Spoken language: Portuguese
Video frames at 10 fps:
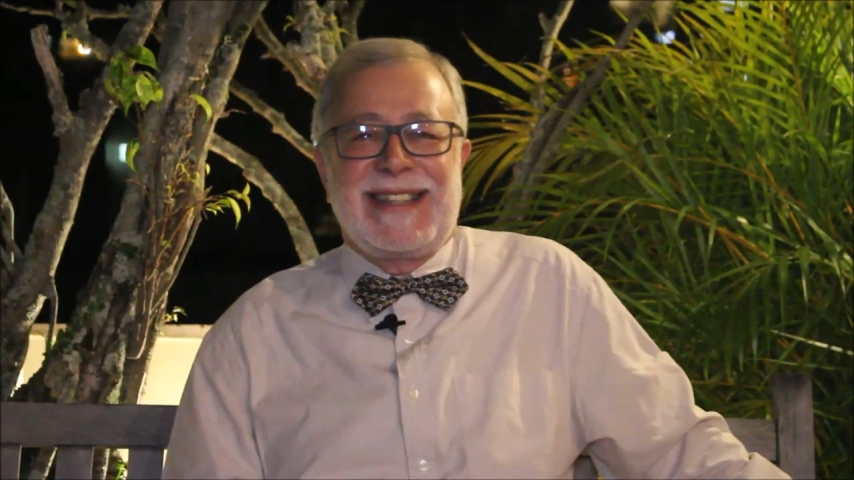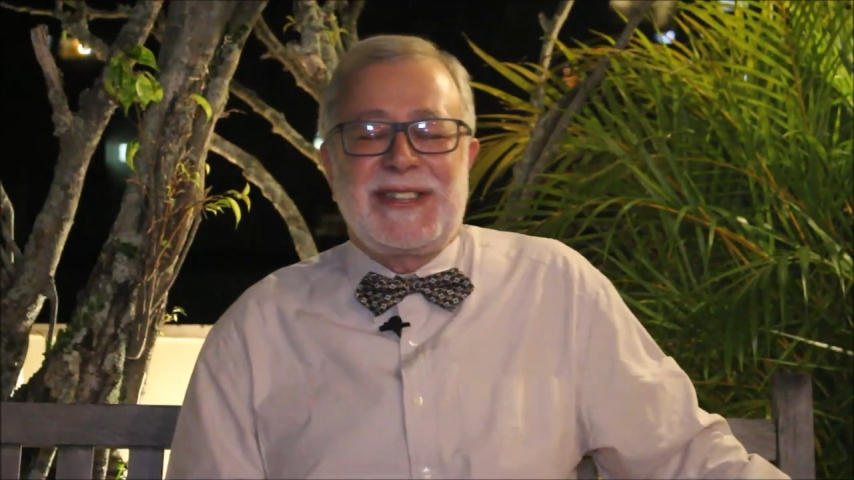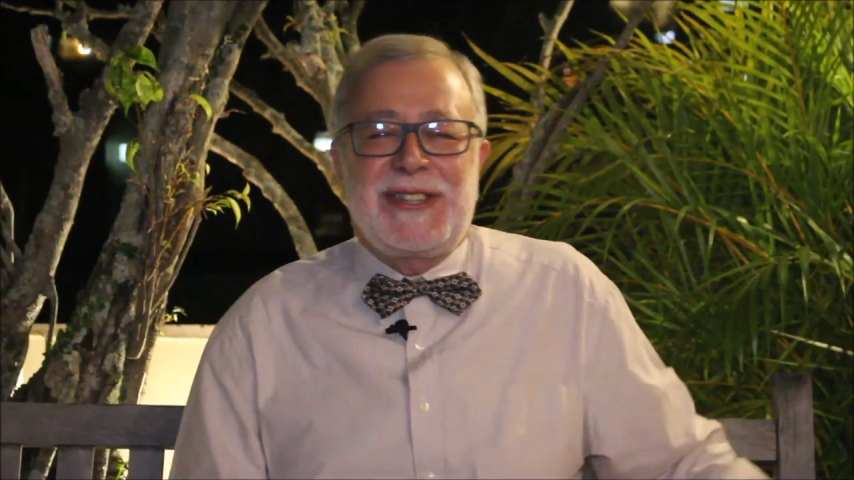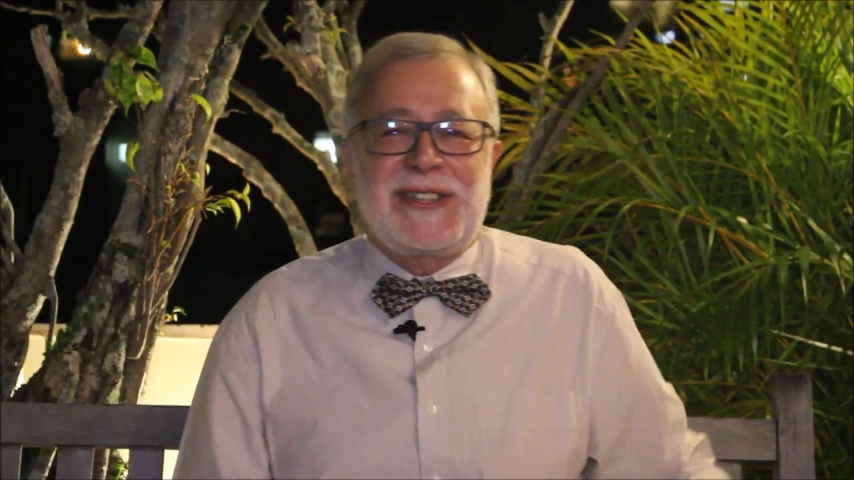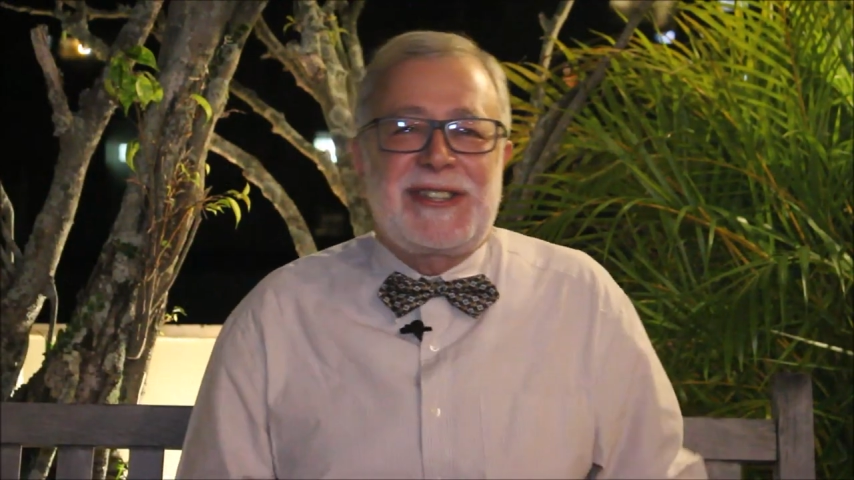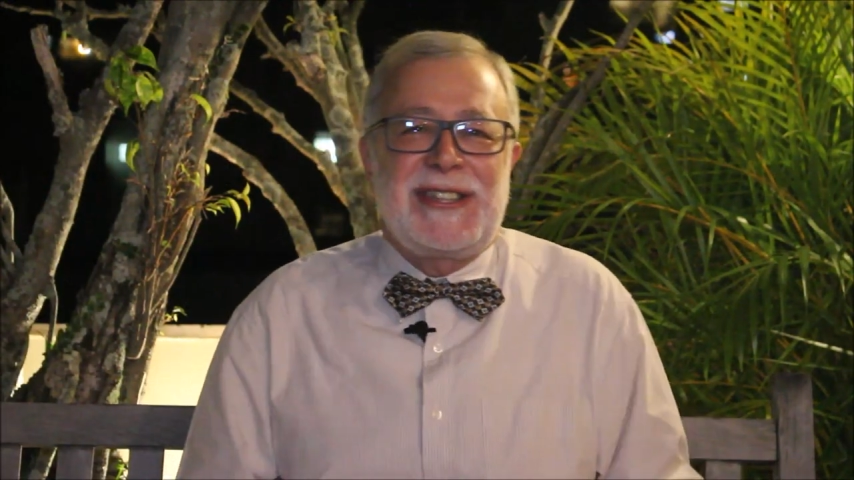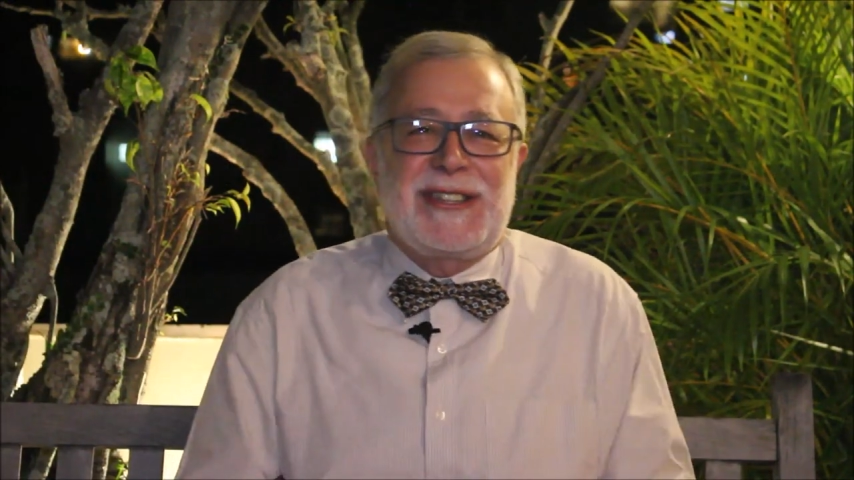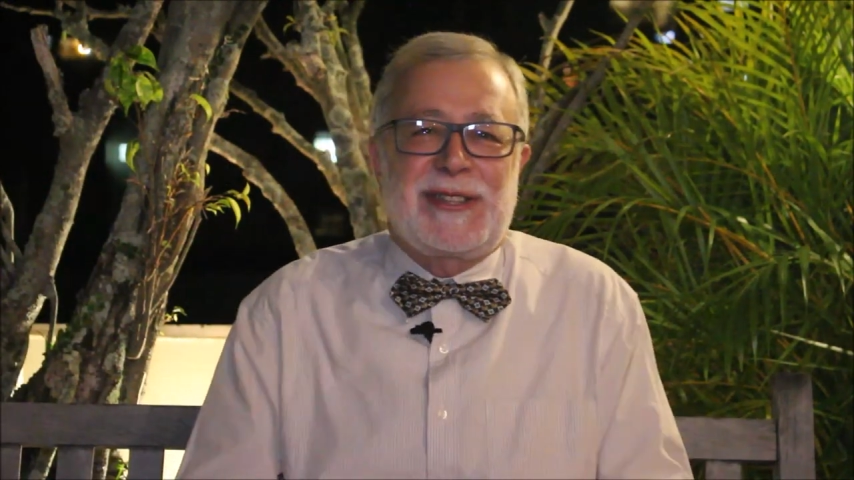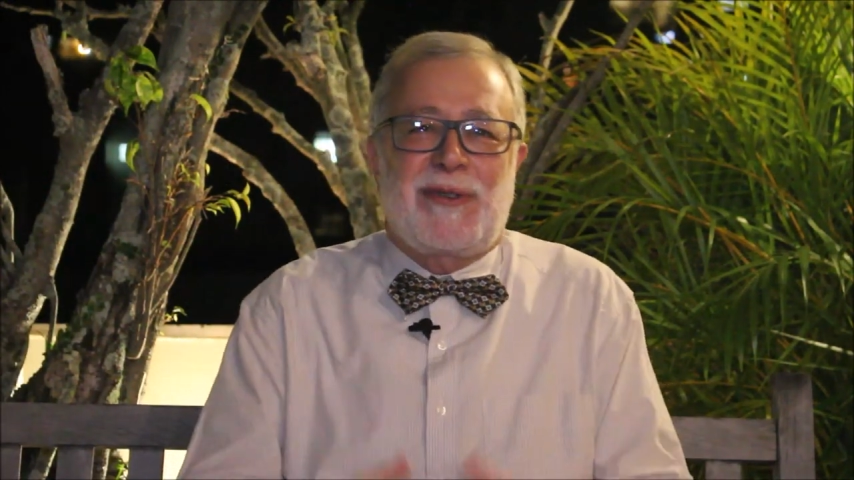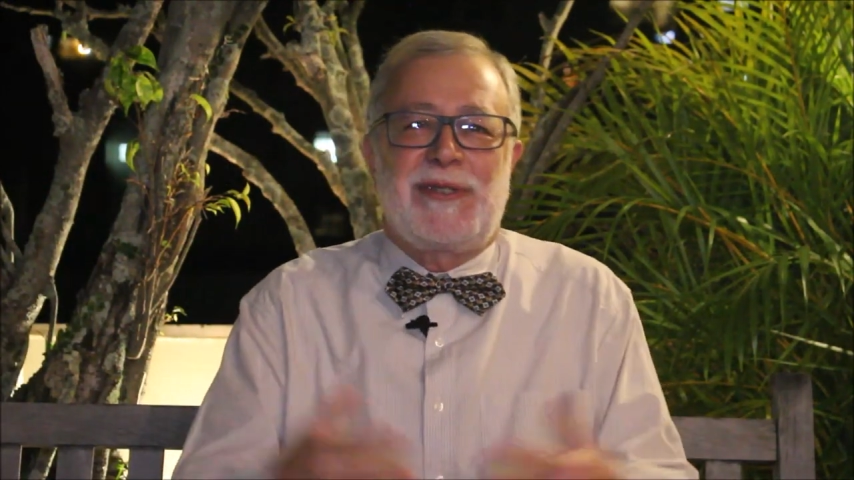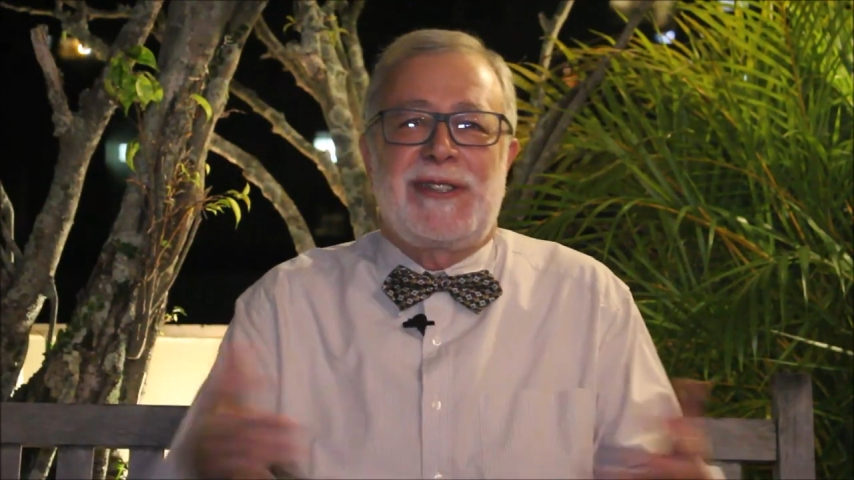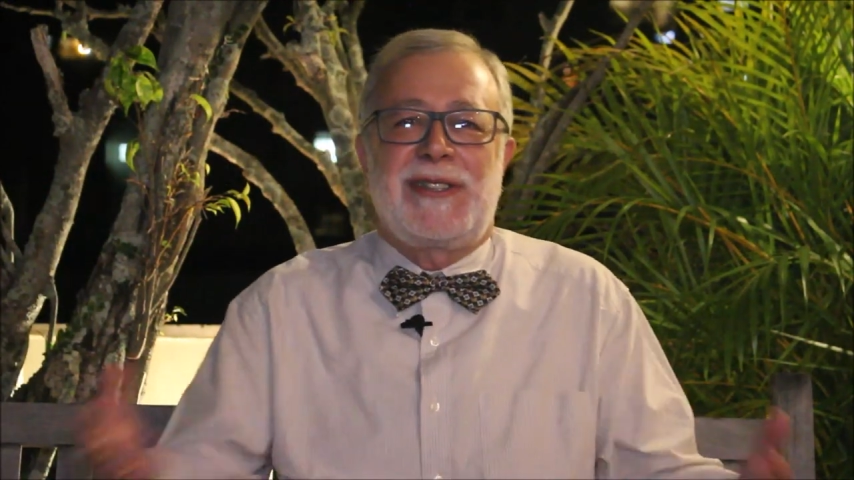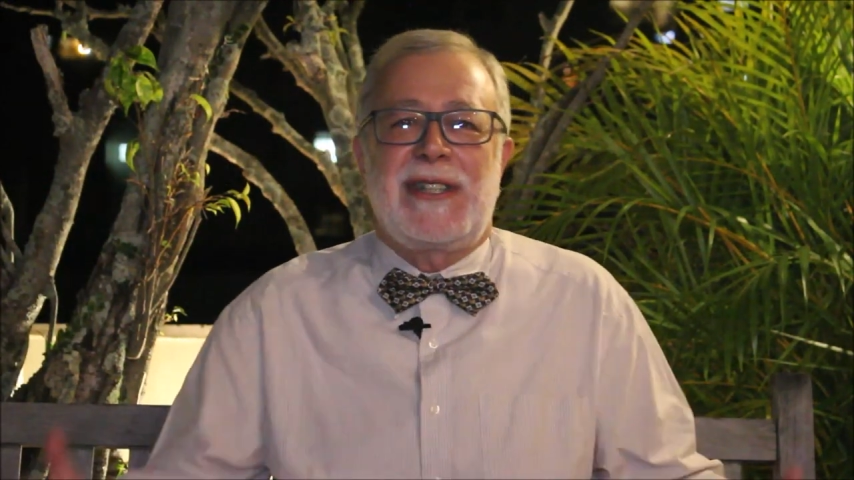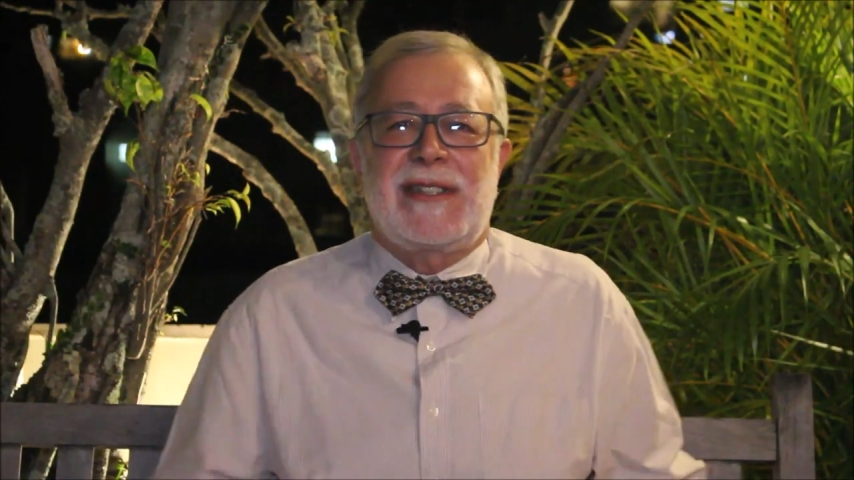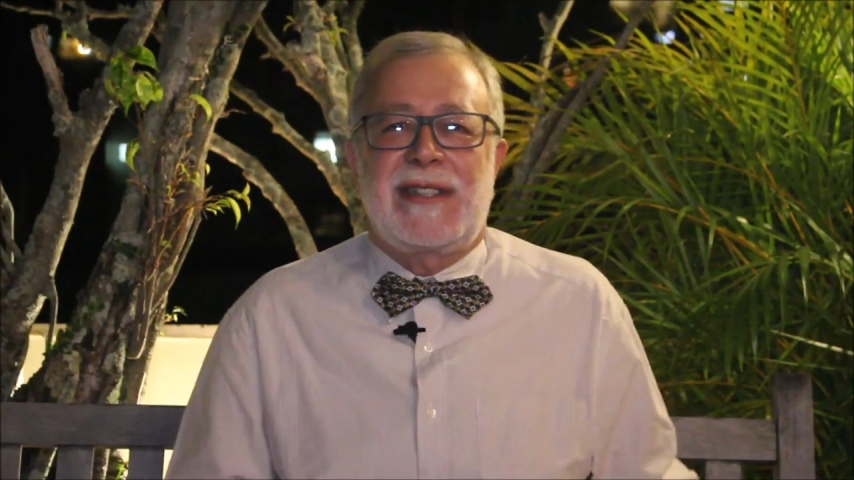E a gente tinha esses
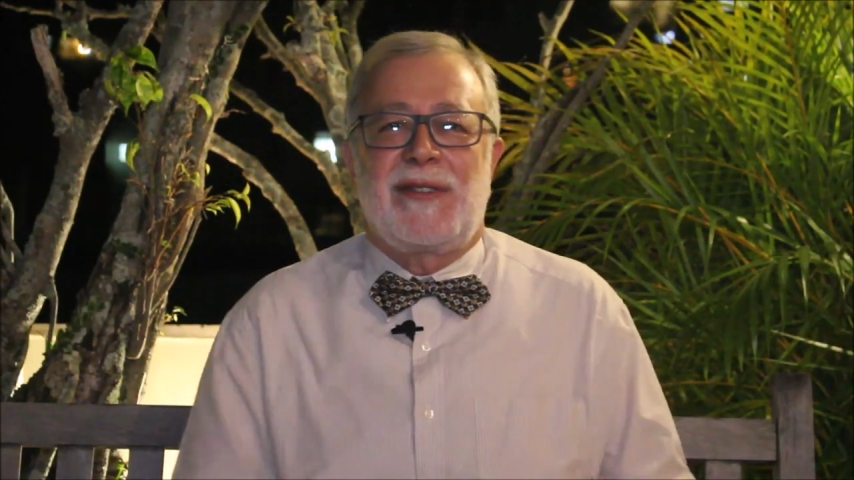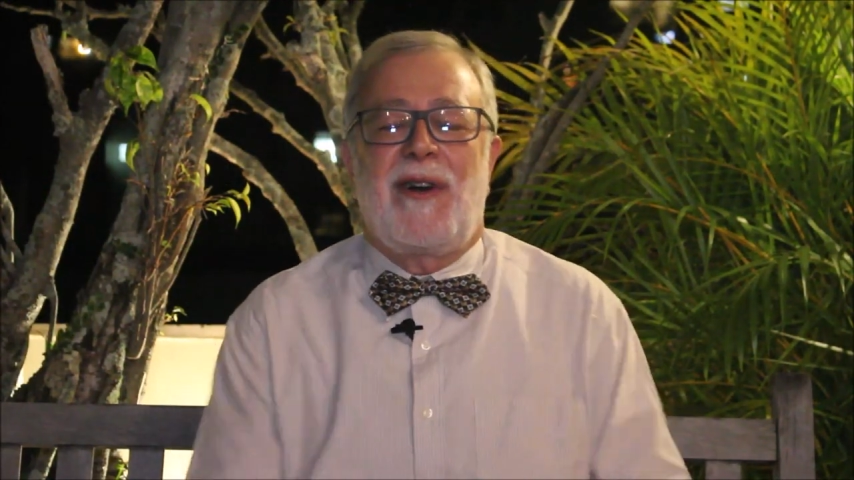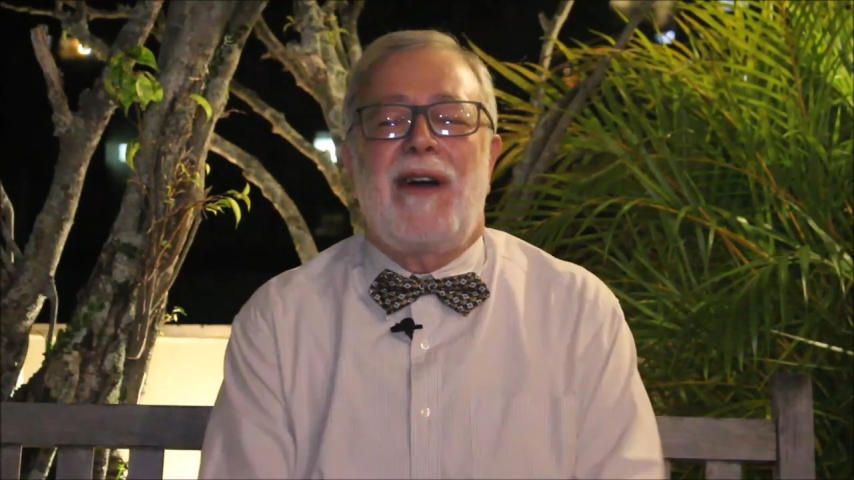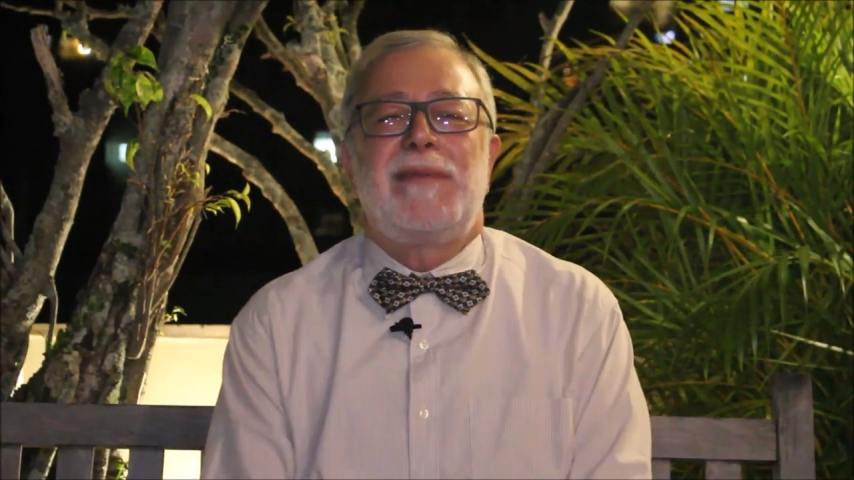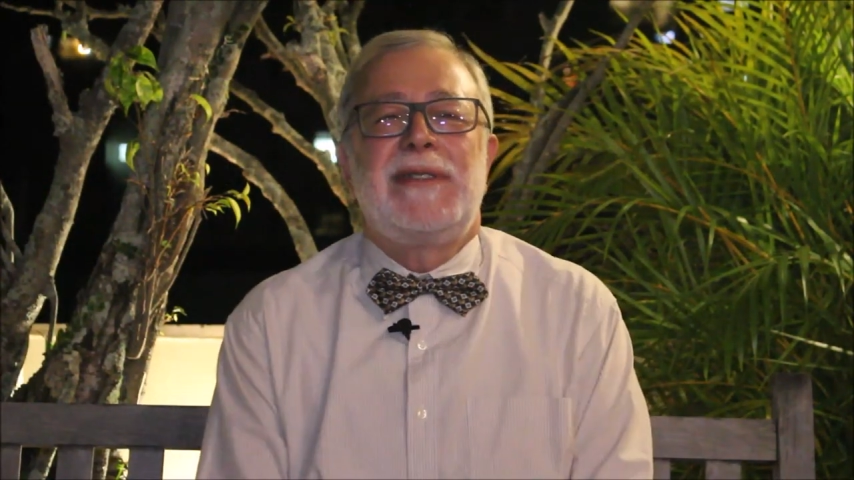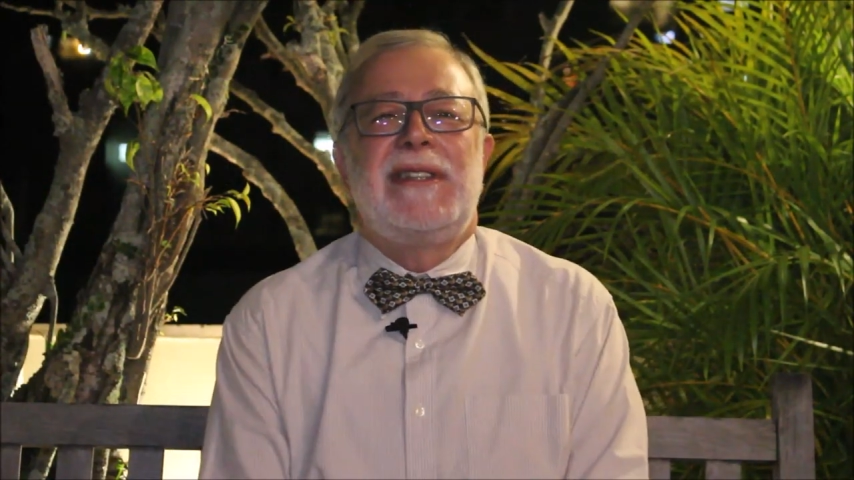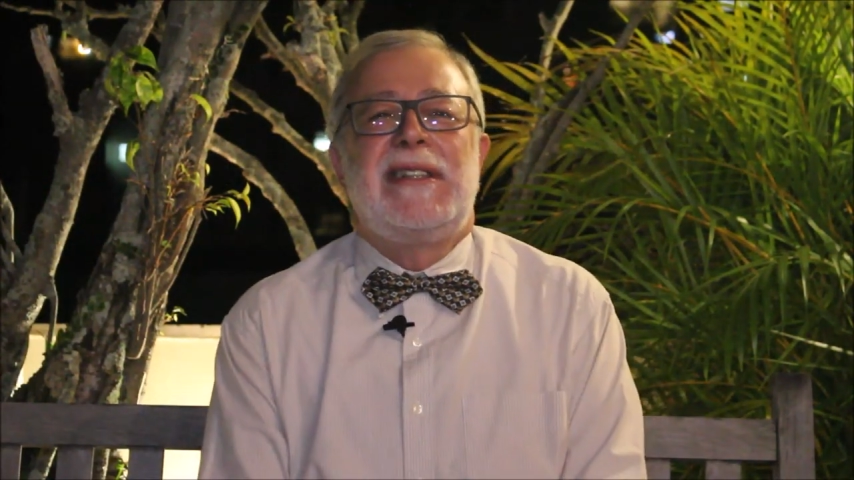contingentes enormes